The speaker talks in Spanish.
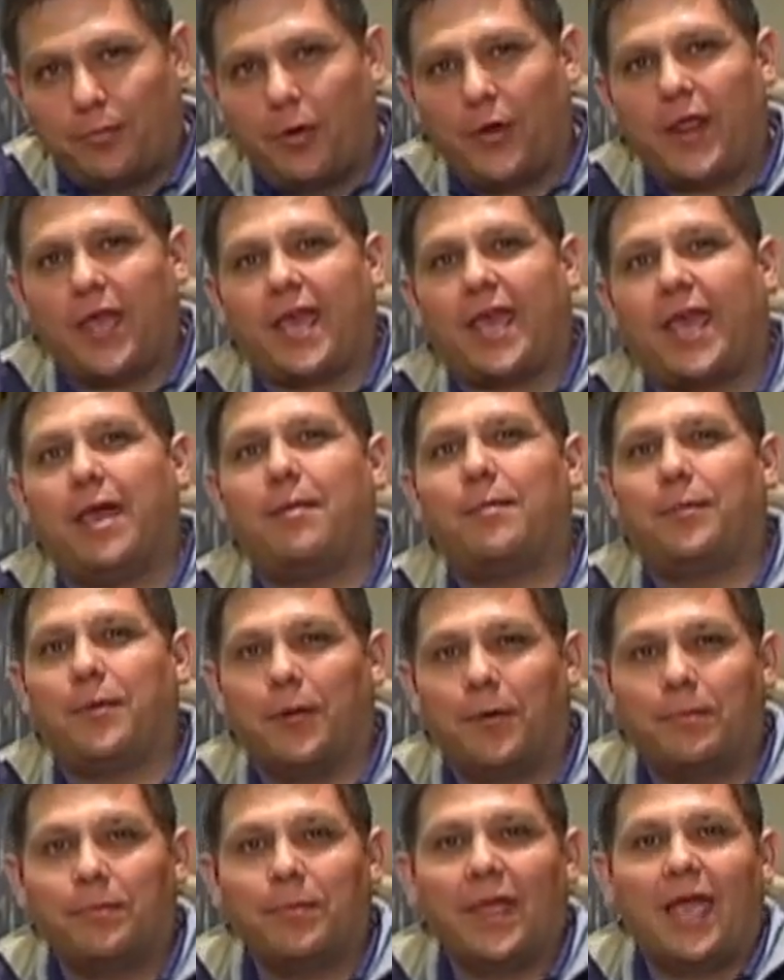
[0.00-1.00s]
Por
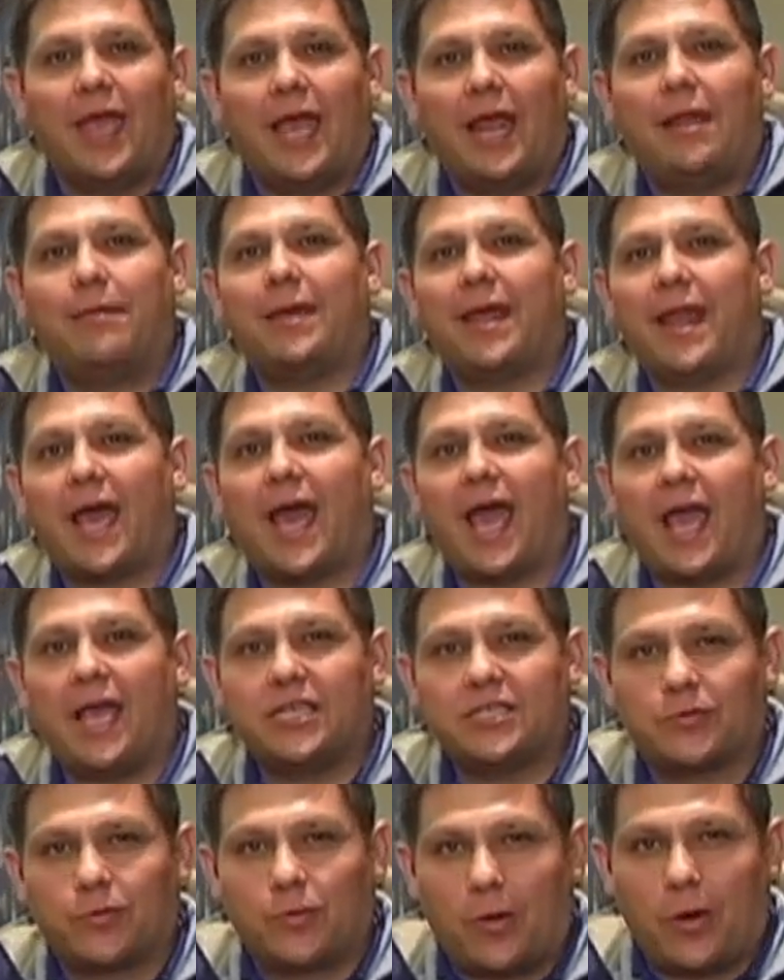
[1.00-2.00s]
ejemplo, el ver a
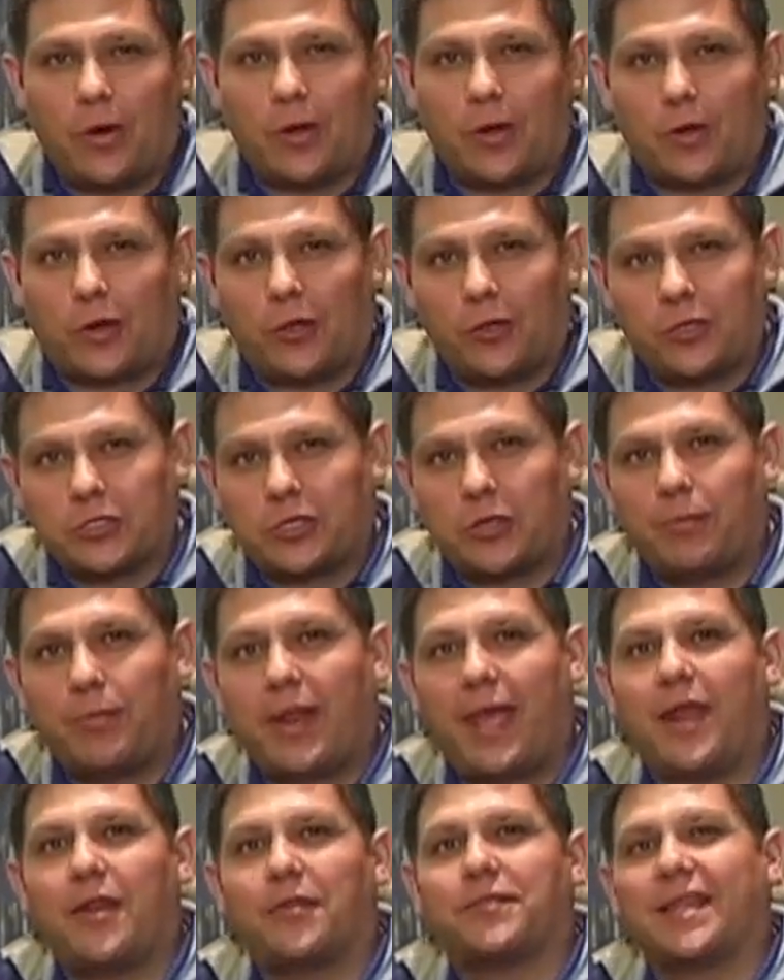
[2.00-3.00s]
Heinz Ward con
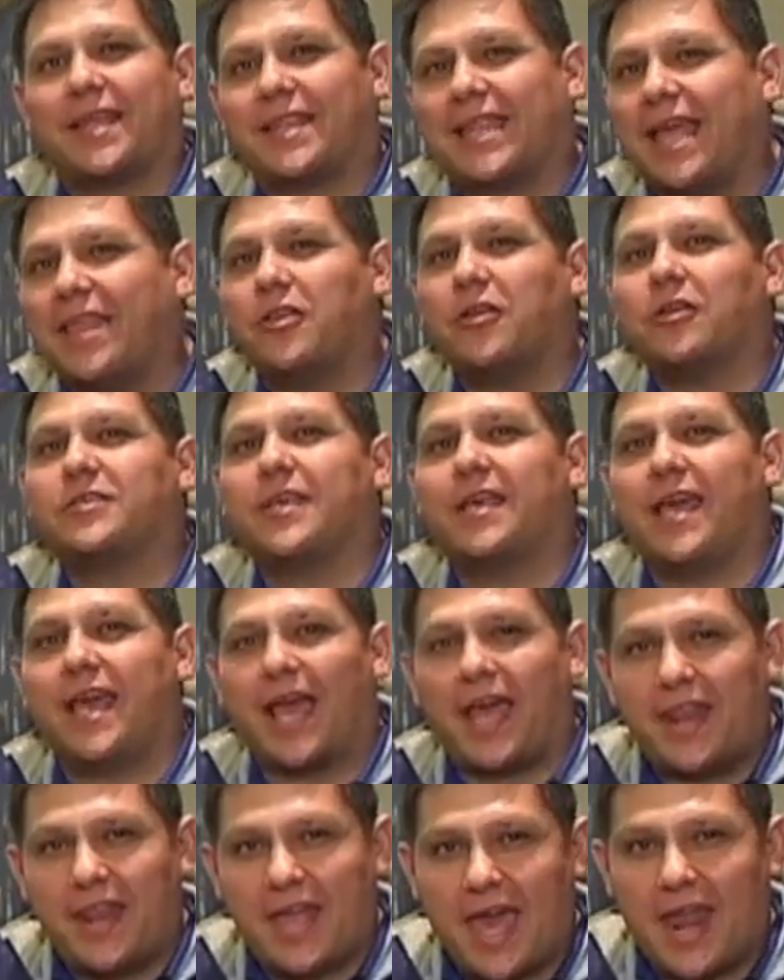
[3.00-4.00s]
sombrero tratándose de
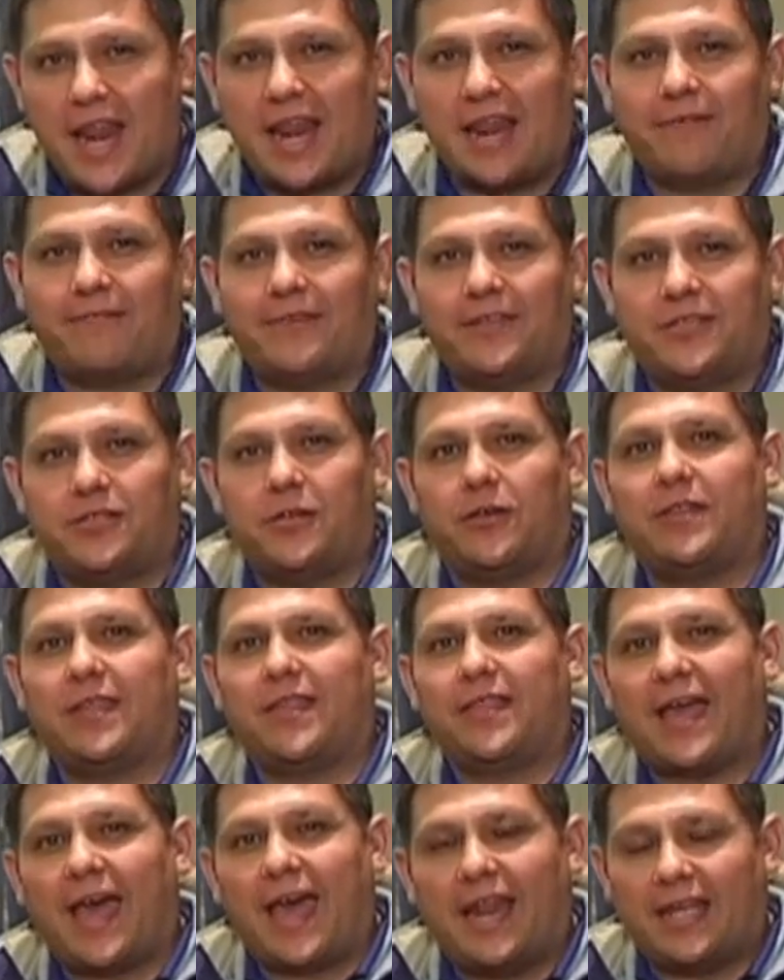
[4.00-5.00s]
ganar a la afición
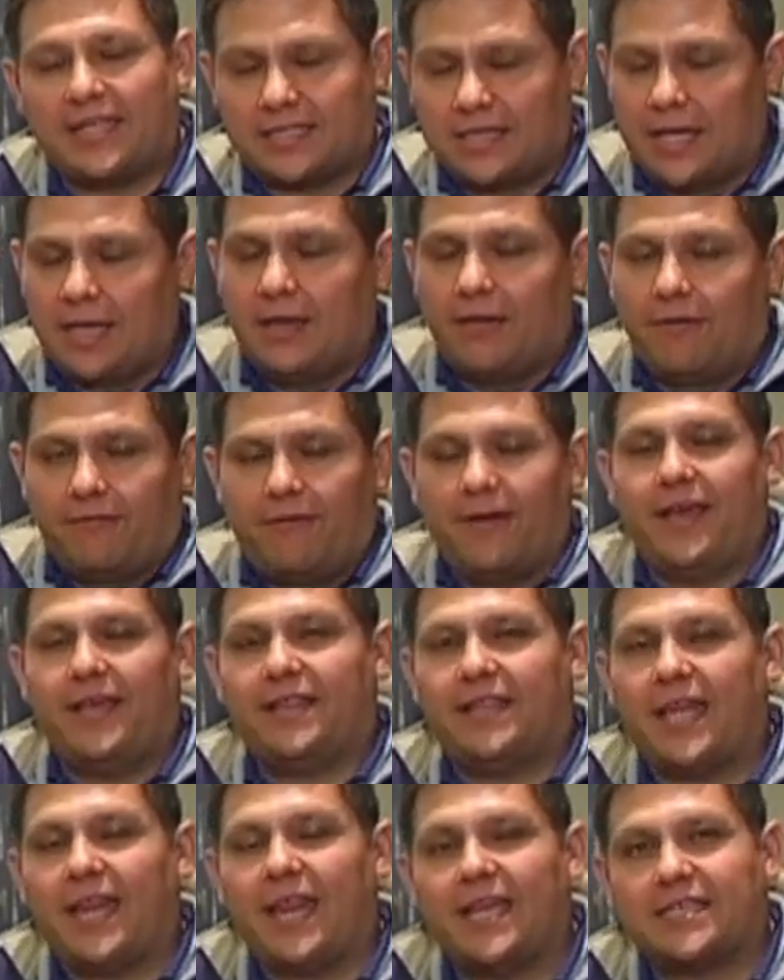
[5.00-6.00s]
de Dallas fue
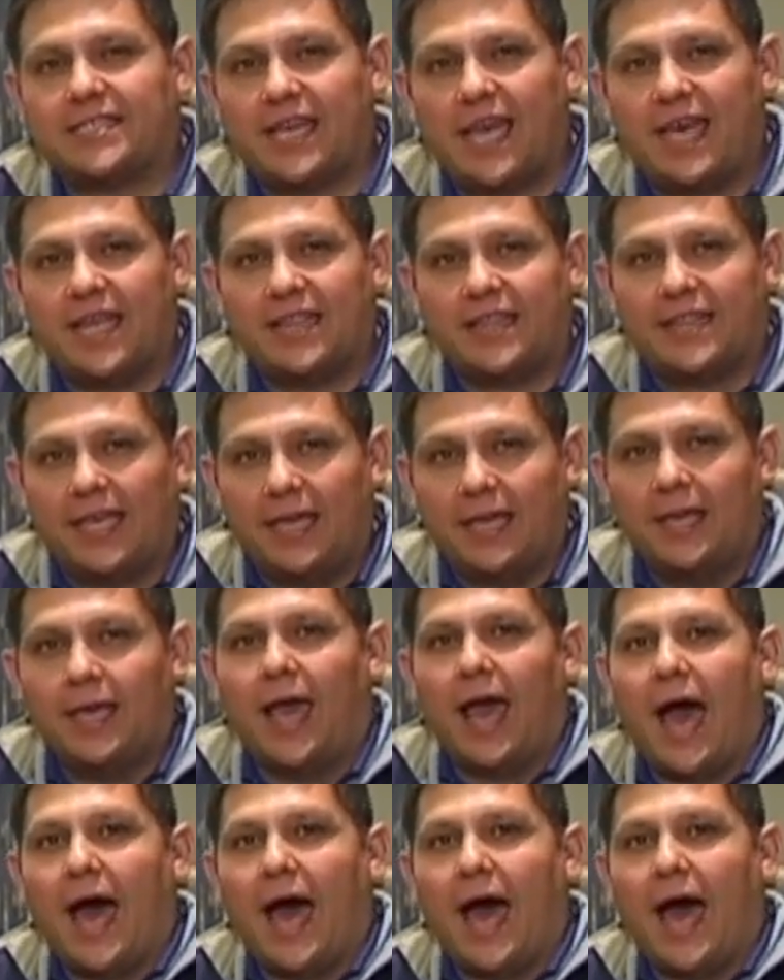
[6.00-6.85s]
interesante.